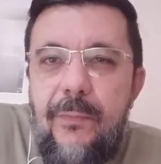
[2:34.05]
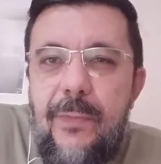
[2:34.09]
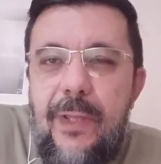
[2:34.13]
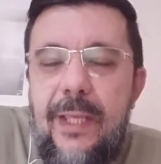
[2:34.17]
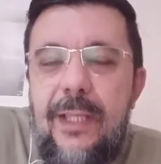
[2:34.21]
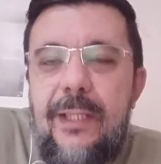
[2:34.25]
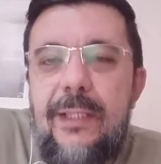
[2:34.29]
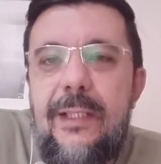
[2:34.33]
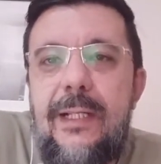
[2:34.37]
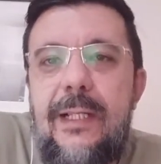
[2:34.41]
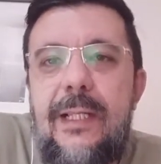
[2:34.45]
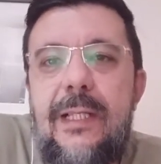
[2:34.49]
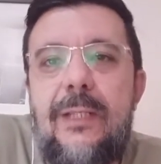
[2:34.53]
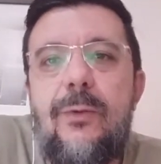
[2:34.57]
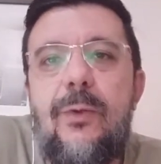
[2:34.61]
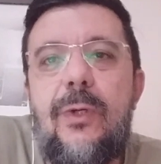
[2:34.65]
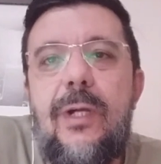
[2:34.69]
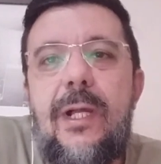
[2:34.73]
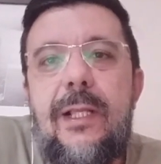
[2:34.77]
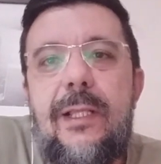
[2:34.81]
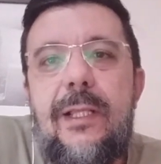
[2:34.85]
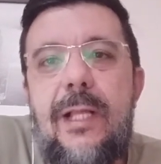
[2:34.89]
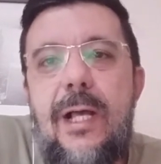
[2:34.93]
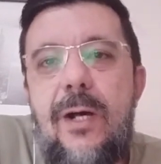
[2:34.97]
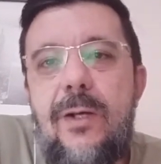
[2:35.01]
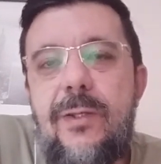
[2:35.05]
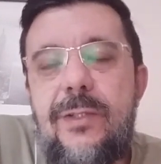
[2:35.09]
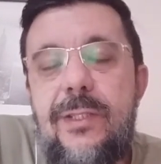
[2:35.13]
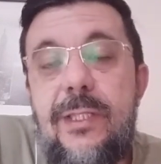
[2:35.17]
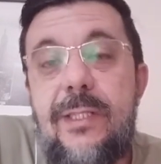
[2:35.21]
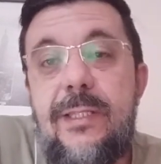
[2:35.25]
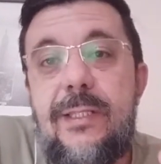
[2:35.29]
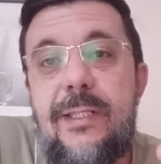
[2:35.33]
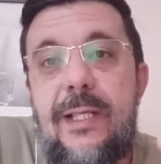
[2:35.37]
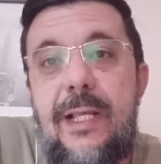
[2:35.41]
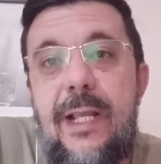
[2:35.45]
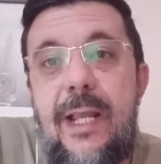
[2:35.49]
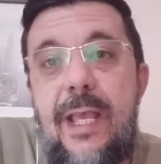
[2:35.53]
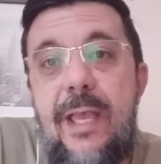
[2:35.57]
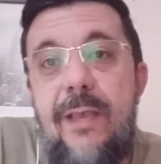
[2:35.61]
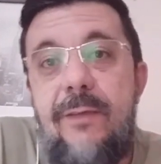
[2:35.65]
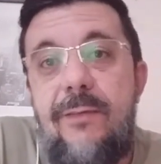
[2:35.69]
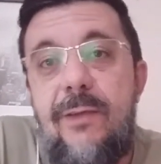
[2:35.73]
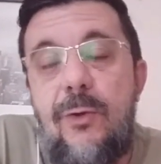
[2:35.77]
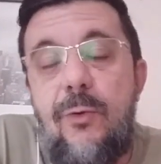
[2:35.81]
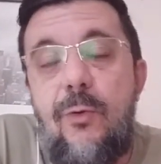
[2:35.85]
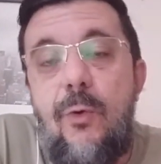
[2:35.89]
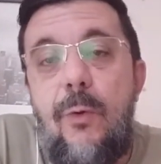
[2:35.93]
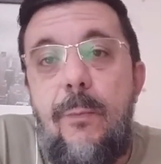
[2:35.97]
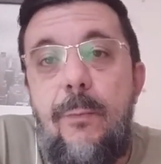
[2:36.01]
Entra lá no canal, se
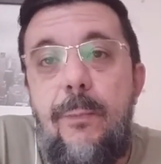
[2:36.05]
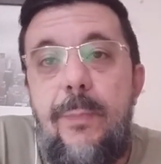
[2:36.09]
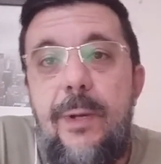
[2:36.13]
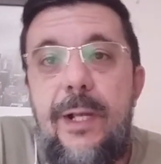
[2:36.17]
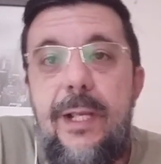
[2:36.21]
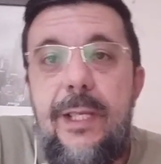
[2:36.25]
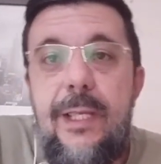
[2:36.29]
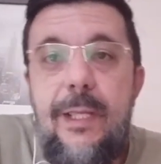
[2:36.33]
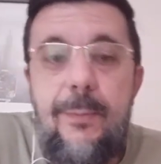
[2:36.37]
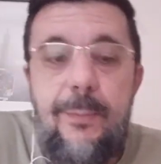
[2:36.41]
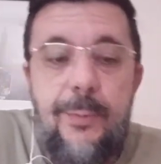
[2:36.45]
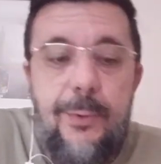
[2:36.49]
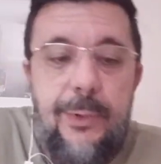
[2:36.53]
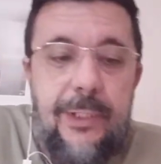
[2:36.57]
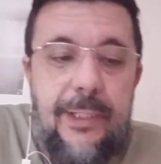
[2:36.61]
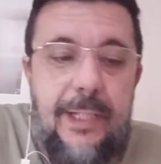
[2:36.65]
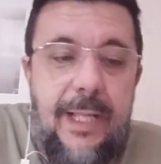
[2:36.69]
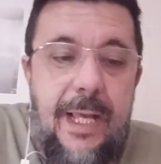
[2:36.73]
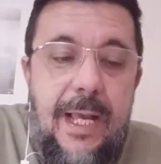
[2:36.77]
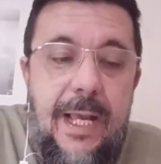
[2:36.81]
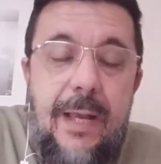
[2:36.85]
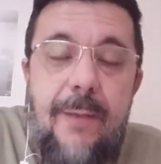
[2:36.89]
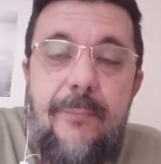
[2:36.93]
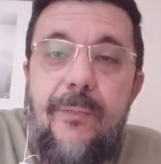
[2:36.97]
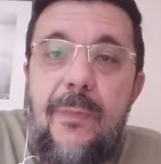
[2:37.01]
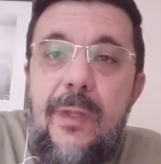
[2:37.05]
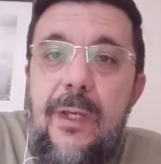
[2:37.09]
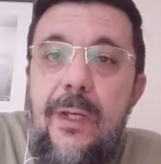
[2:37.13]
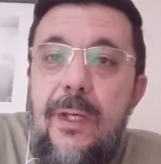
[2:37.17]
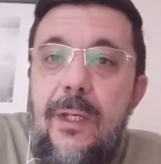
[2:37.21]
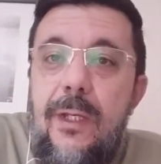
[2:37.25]
inscreve, acompanha por lá